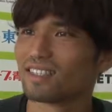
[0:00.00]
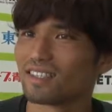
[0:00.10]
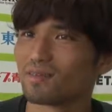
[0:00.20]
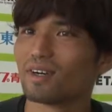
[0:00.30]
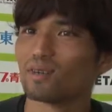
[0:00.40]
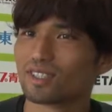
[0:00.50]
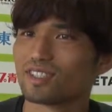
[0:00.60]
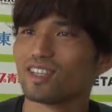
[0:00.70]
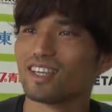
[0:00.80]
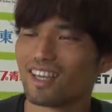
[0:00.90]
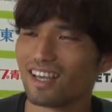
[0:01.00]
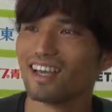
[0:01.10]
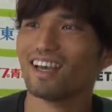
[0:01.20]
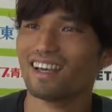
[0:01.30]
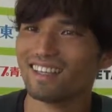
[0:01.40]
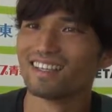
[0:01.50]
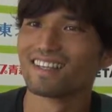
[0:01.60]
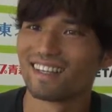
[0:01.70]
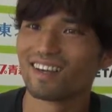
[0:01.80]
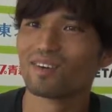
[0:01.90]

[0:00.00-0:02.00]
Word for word: なんでまあ落ち着いてや